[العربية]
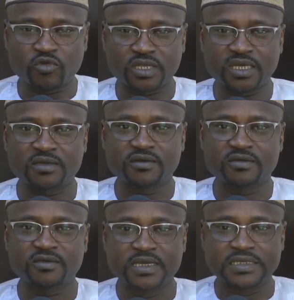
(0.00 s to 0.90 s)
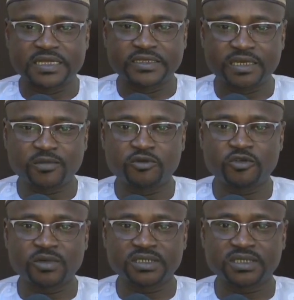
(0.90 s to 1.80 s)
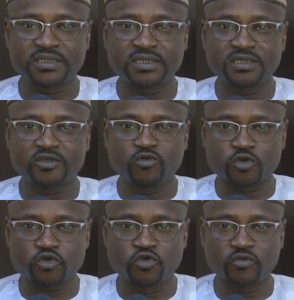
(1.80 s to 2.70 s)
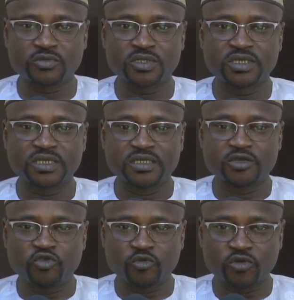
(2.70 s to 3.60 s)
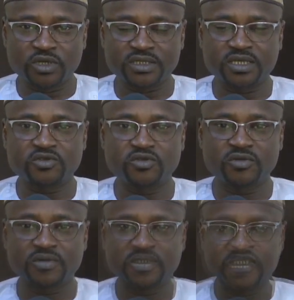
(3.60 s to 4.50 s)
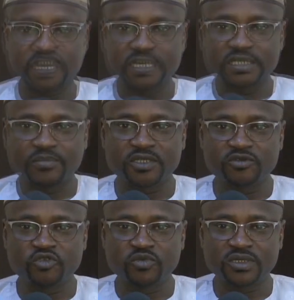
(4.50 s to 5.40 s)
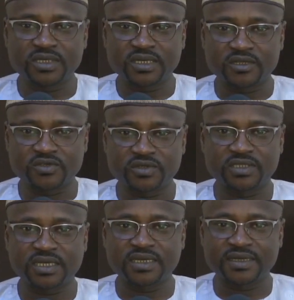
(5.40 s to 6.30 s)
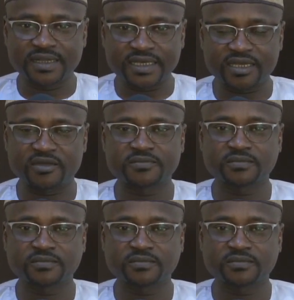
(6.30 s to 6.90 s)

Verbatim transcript: ده ناديناهم اليوم عشان لي نوصوم ندوم اورينتاسيون عشان بعدين يجيبوا لنا الريزلتا ريال